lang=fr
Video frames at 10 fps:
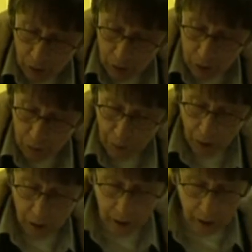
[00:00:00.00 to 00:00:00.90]
et on
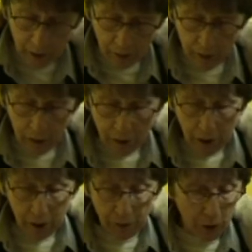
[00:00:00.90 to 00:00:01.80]
sent bien que derrière la
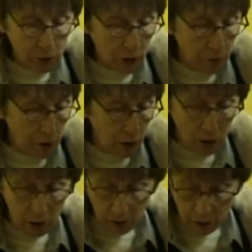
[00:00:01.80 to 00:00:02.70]
porte, les
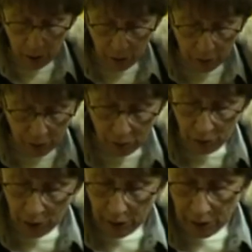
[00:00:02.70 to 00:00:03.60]
demandeurs sont très
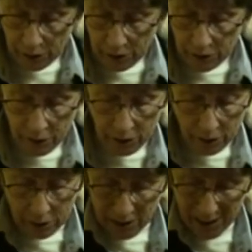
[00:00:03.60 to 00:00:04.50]
nerveux. Certains sont